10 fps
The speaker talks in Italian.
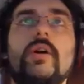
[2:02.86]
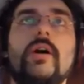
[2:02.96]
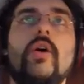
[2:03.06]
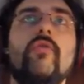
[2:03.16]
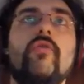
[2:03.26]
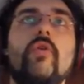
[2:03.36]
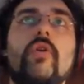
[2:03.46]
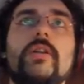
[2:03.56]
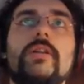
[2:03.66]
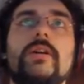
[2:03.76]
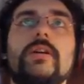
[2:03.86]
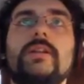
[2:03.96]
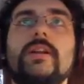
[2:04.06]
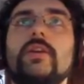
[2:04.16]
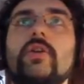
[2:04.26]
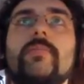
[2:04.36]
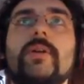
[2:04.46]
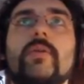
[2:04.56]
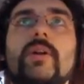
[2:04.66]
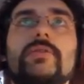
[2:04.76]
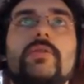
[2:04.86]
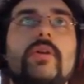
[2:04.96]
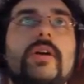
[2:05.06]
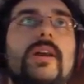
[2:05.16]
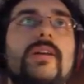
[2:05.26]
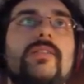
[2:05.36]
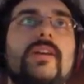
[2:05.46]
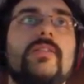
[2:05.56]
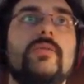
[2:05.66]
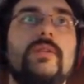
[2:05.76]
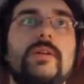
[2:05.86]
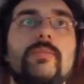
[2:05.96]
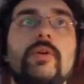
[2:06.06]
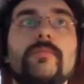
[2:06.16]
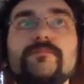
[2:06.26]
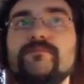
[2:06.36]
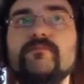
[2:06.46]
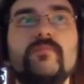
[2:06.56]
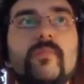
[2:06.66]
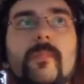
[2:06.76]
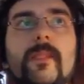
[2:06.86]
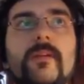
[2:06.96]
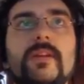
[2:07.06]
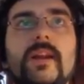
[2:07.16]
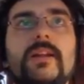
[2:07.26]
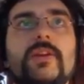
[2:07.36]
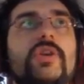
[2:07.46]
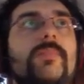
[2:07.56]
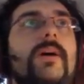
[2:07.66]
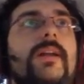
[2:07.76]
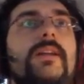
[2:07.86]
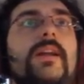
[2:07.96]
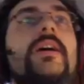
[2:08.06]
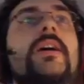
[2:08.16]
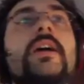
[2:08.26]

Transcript: Uh, Offworld Trading Company è un altro early access, quindi boh direi di lasciar perdere.